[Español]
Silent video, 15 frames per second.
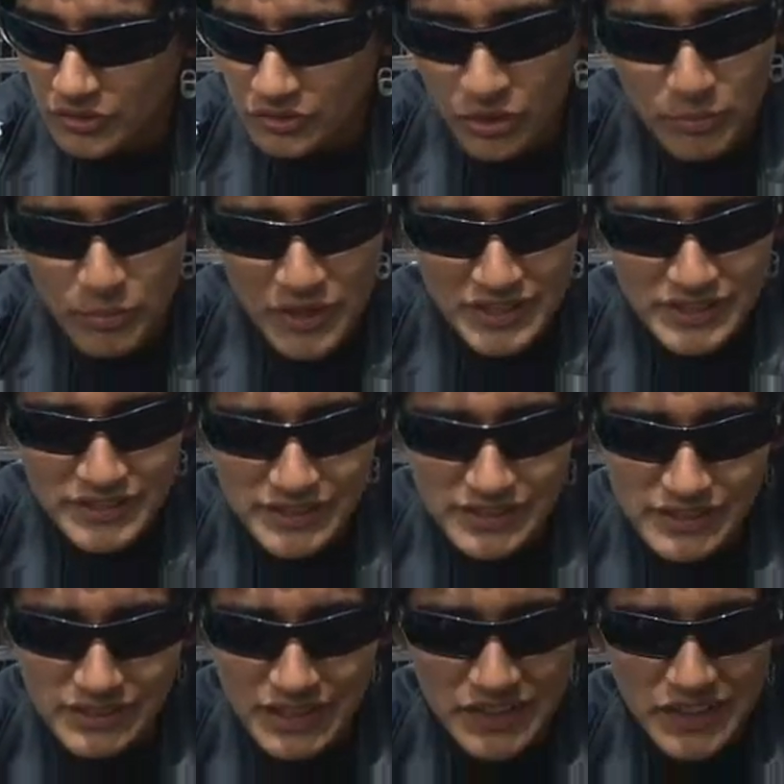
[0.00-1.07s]
no
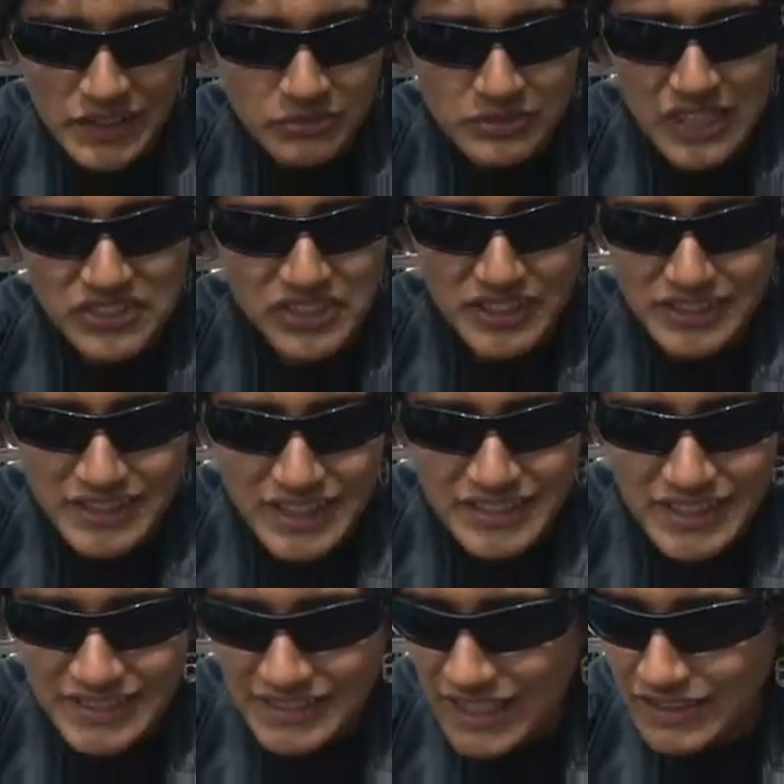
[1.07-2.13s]
puedes tener una
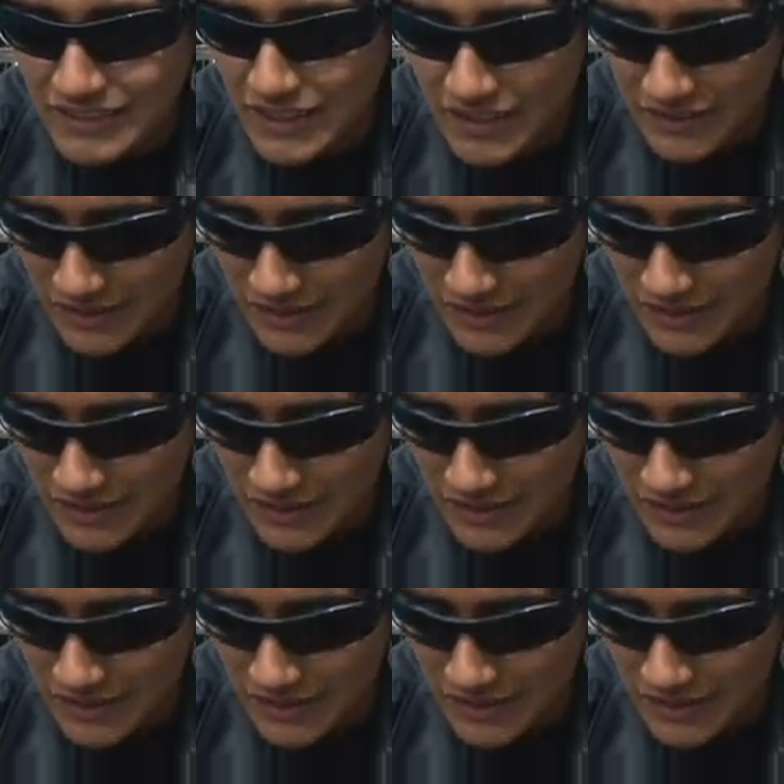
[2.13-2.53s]
certeza exacta